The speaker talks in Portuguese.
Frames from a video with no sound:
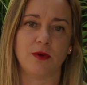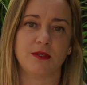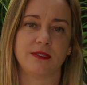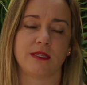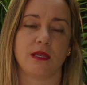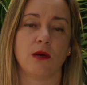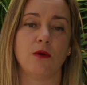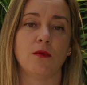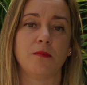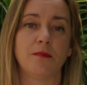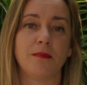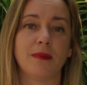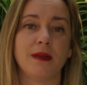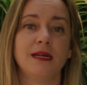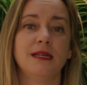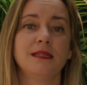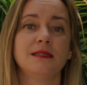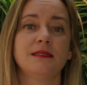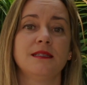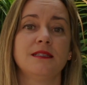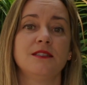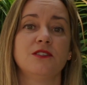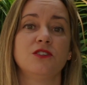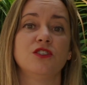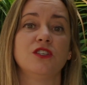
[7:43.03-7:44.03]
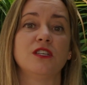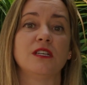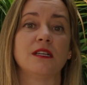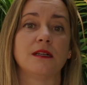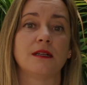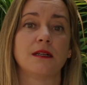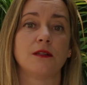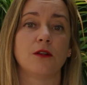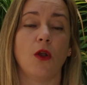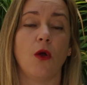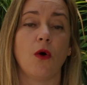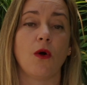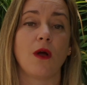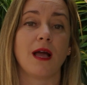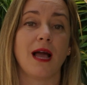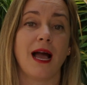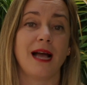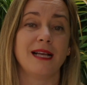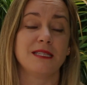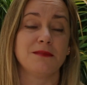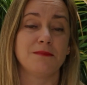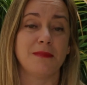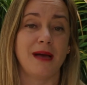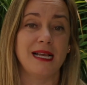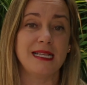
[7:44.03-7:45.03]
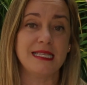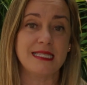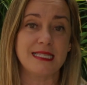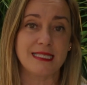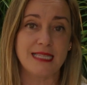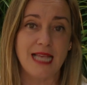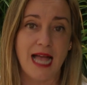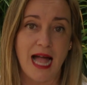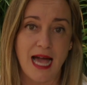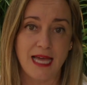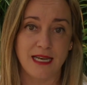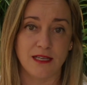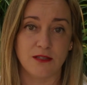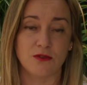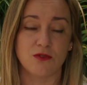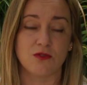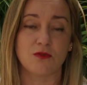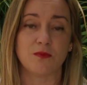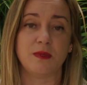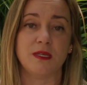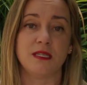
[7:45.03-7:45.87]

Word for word: pois são plantas de locais mais áridos,